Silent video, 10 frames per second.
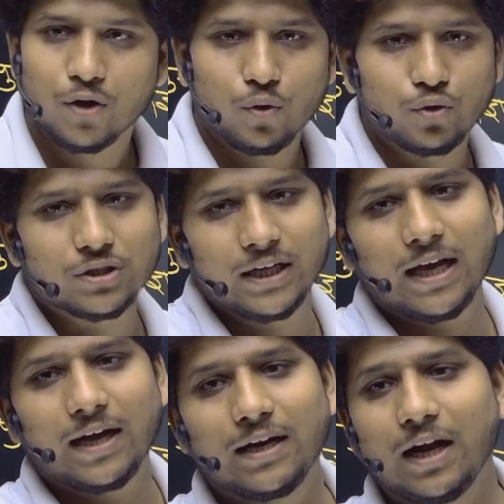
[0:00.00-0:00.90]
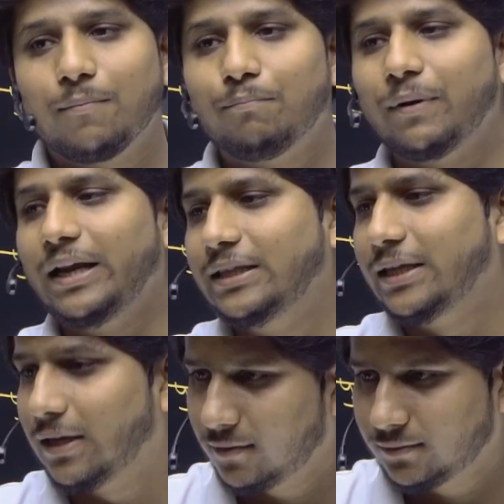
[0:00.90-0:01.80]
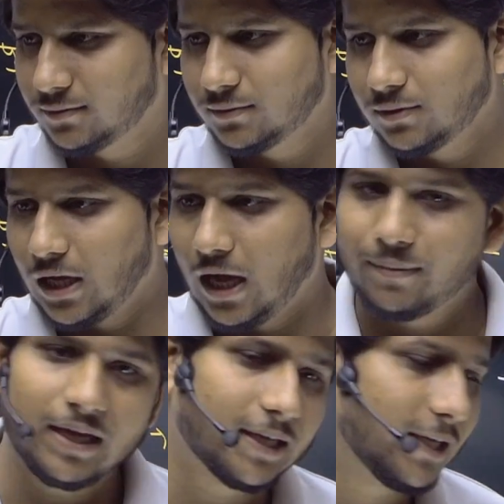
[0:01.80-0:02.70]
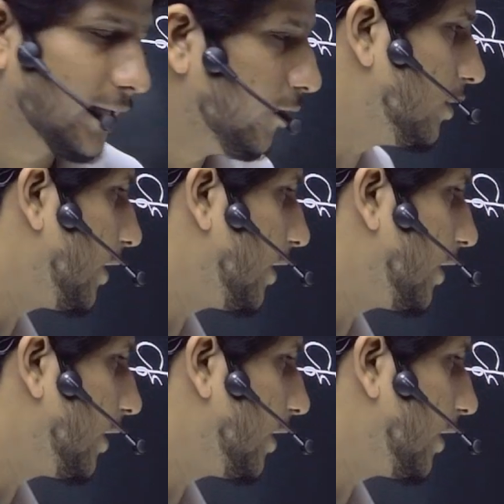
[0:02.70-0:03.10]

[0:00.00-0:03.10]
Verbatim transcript: उसकी क्या करना बलि देना अब यहां किरकिरी हो जाएगी